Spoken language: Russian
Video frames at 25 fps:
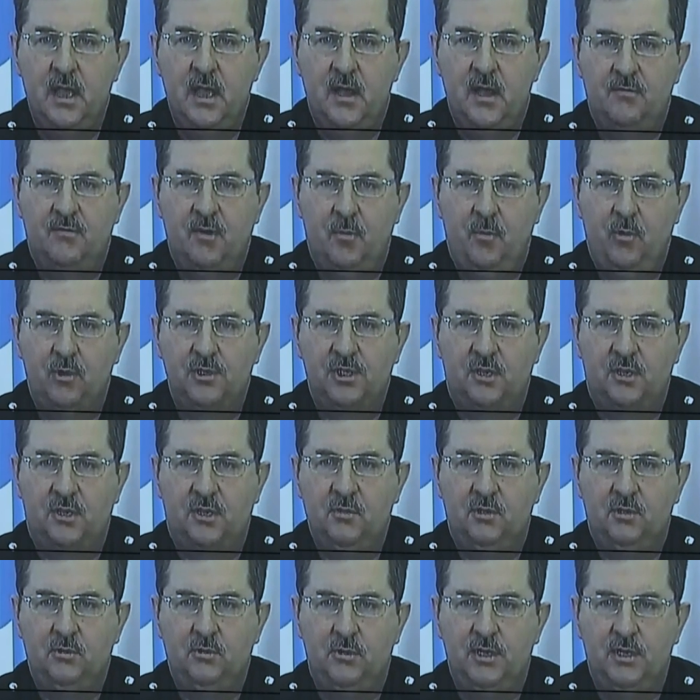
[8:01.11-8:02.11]
в вопросах
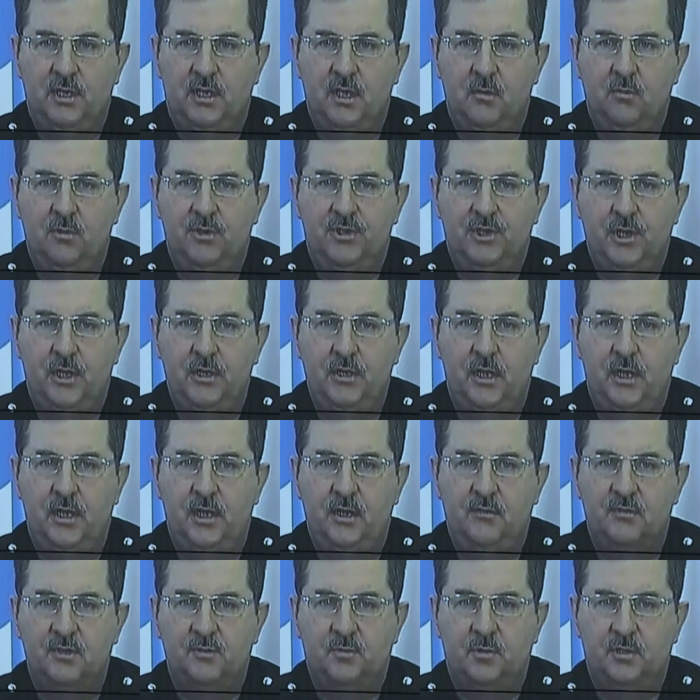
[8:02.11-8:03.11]
методики обучения
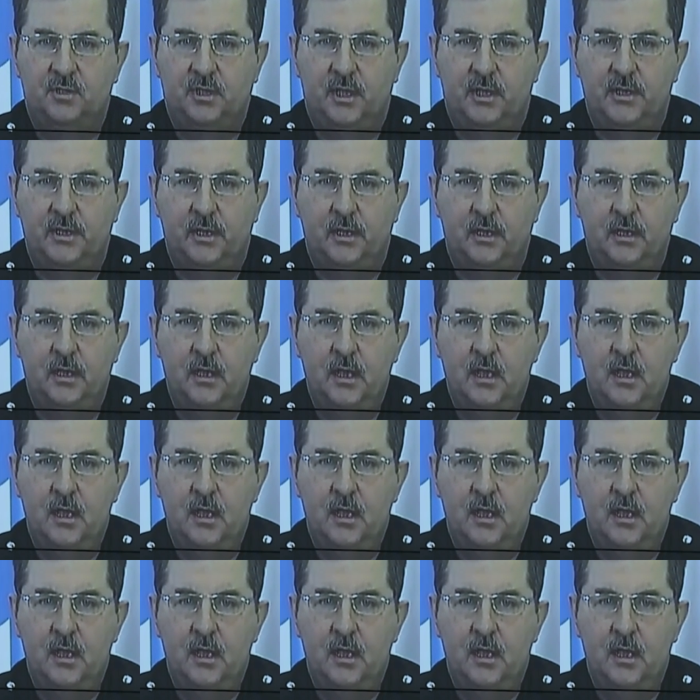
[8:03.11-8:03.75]
и воспитания.